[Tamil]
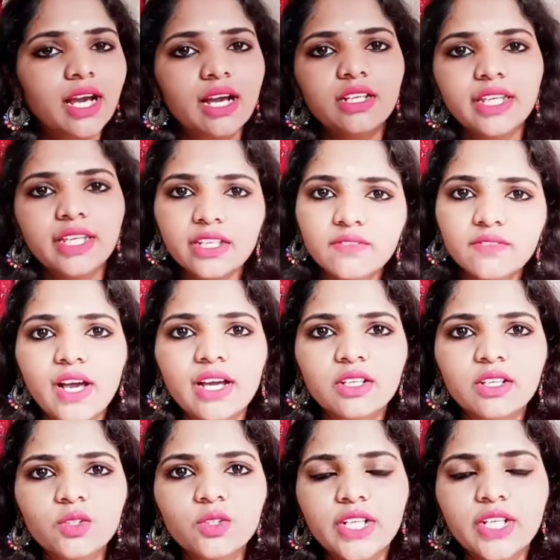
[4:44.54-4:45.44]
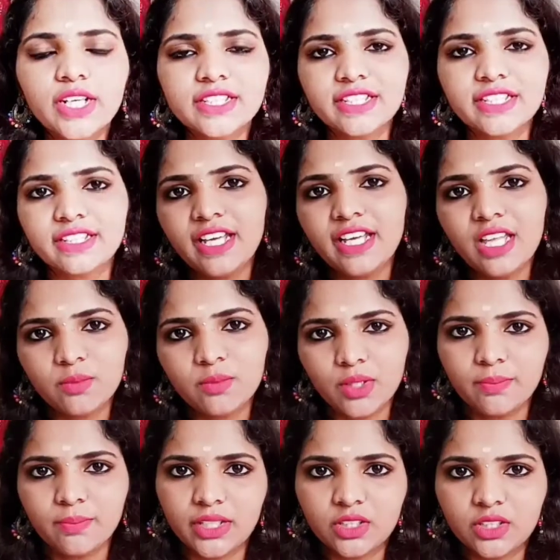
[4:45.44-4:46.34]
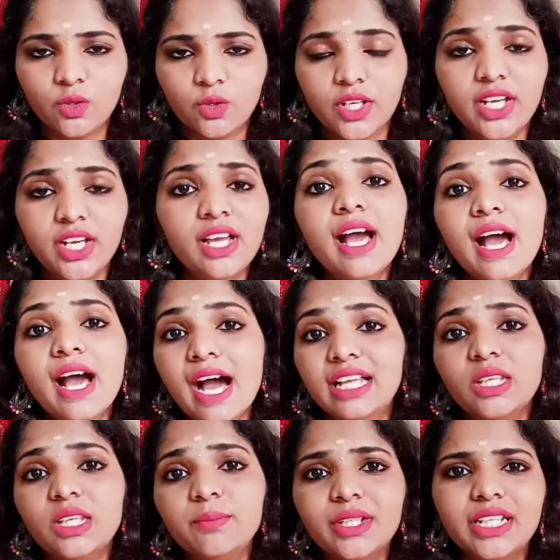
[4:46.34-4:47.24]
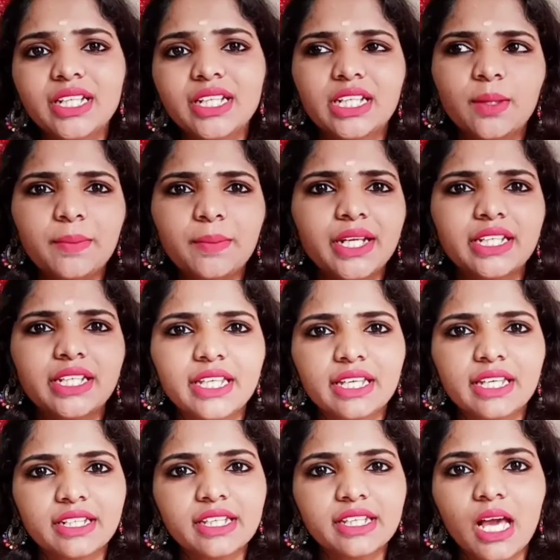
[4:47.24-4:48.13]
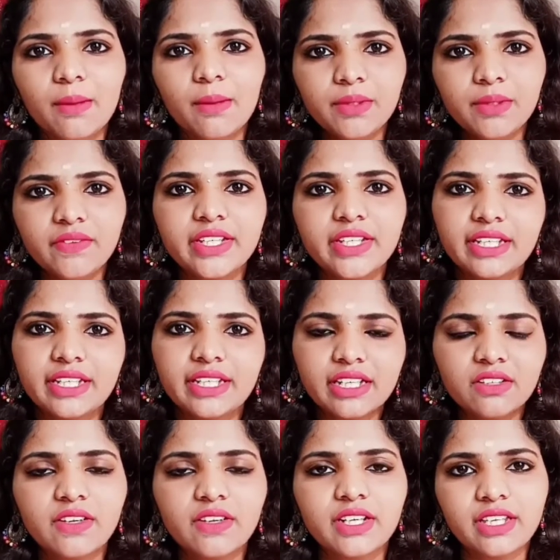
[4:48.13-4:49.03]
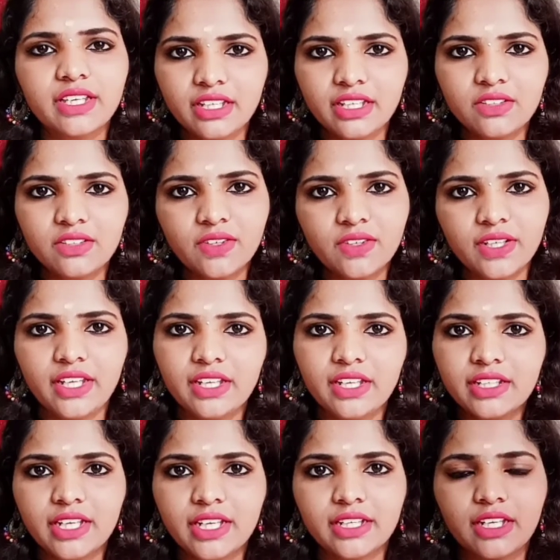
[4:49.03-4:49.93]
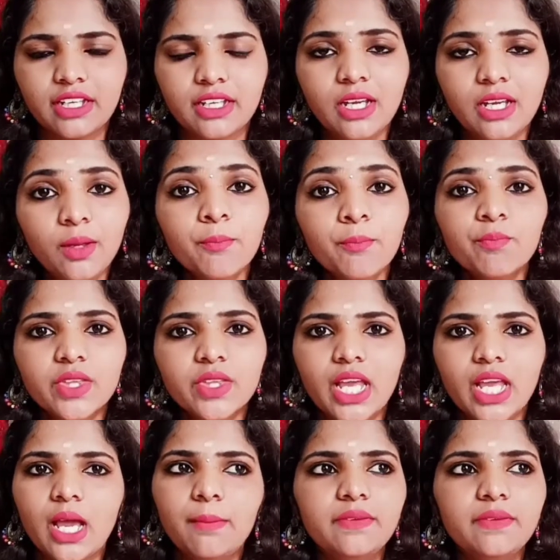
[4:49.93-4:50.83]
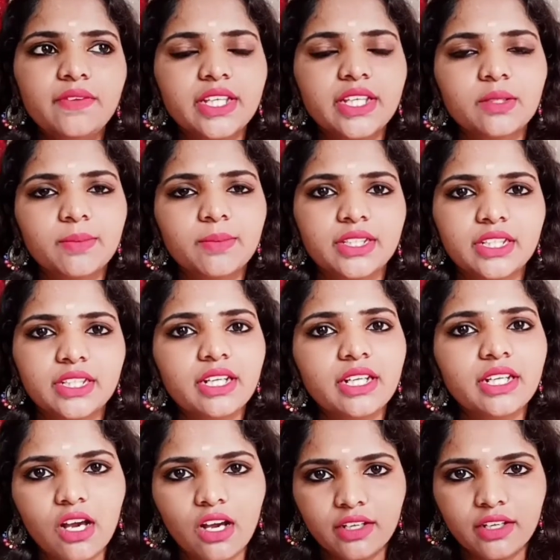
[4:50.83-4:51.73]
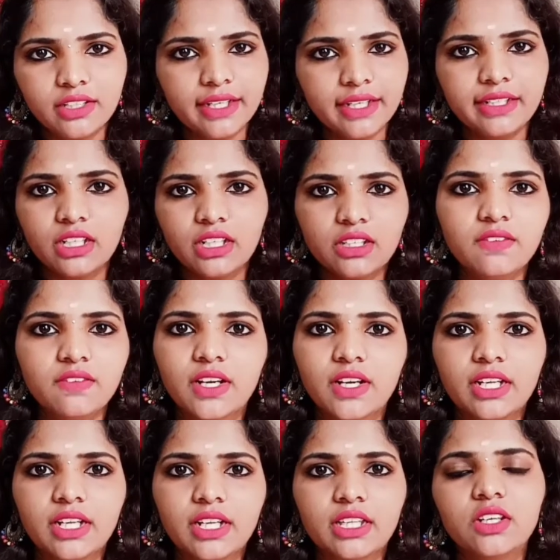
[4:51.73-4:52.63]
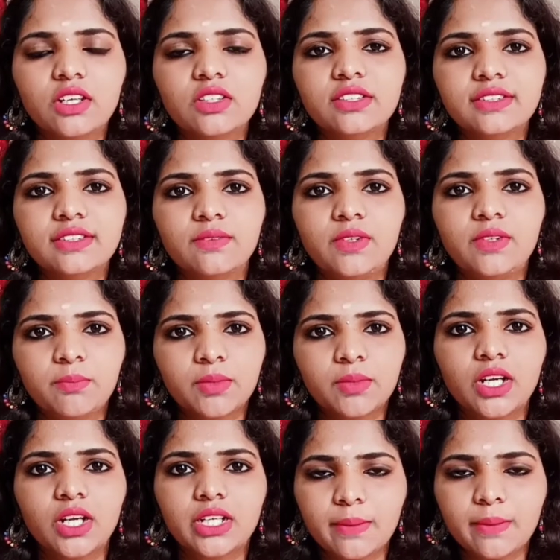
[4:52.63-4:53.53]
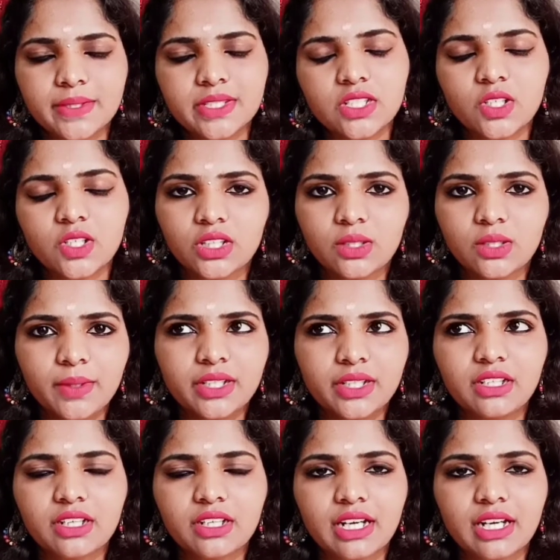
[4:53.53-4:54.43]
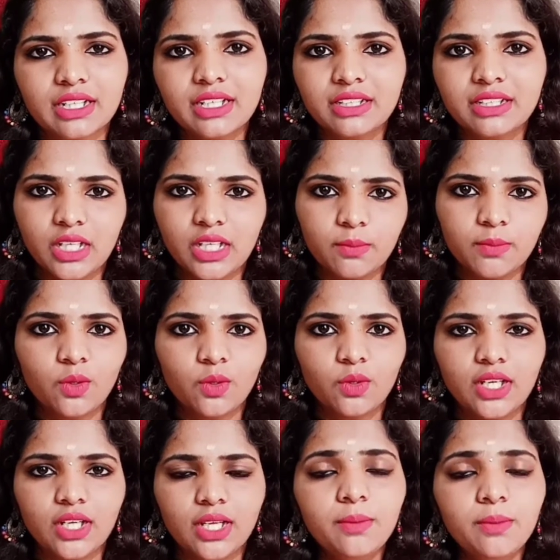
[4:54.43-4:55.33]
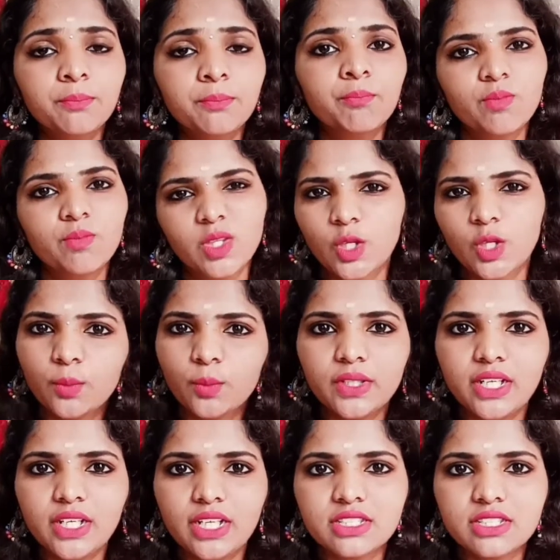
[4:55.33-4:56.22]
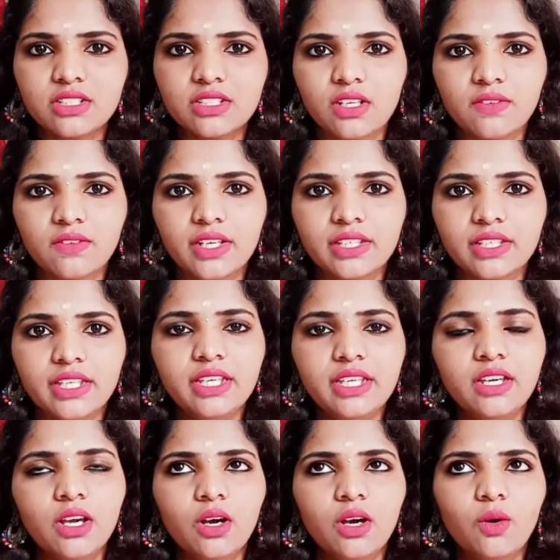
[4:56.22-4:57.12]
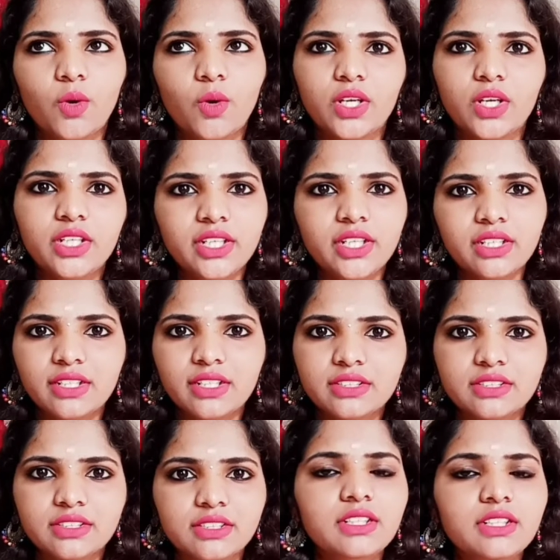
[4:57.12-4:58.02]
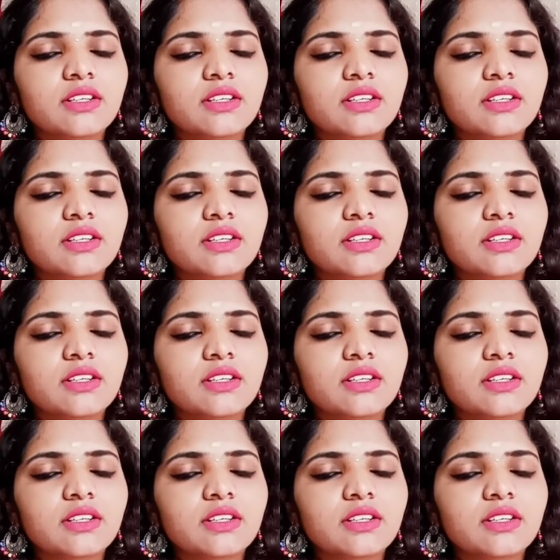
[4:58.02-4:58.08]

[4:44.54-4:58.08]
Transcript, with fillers: நீங்கள் வாங்கணும்னு நினச்சிங்கன்னா அது மாதிரி பார்த்துக்கோங்க அதே மாதிரி நிறைய பேர் எங்களுக்கு கேட்குறீங்க ஆப்பிள் வினிகர் எங்கே வாங்கினீங்க எங்கே வாங்கினீங்கன்னு கேட்குறீங்க ஆப்பிள் வினிகர் பார்த்தீங்கன்னா நான் ஆன்லைனில் தான் வாங்கினேன் அதாவது இந்த ஃப்ளிப்கார்ட் அமேசான் அந்த மாதிரி இதில் கரெக்டாக ஞாபகம் இல்லை ரொம்ப நாள் ஆச்சு நான் வாங்கி ஒன் இயர் ஆச்சு